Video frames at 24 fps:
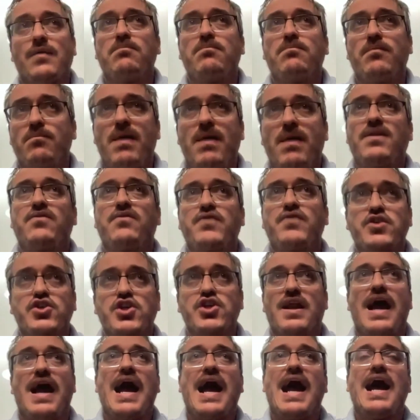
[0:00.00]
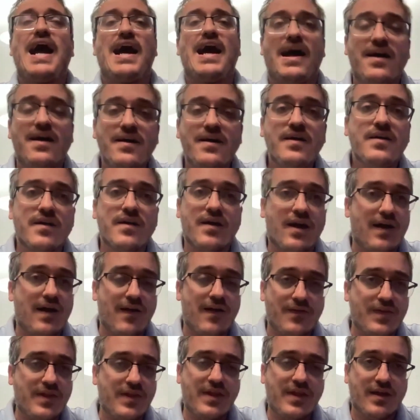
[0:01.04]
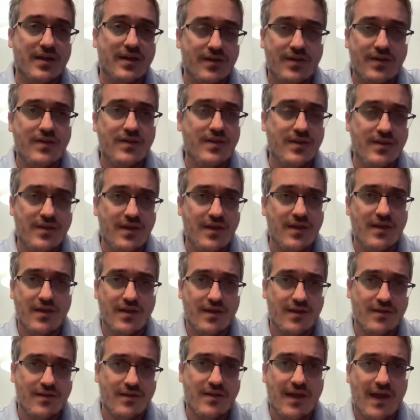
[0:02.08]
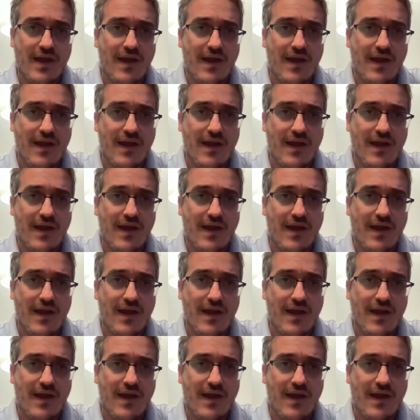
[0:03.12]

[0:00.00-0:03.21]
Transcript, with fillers: beneficerà uh, di, di, di,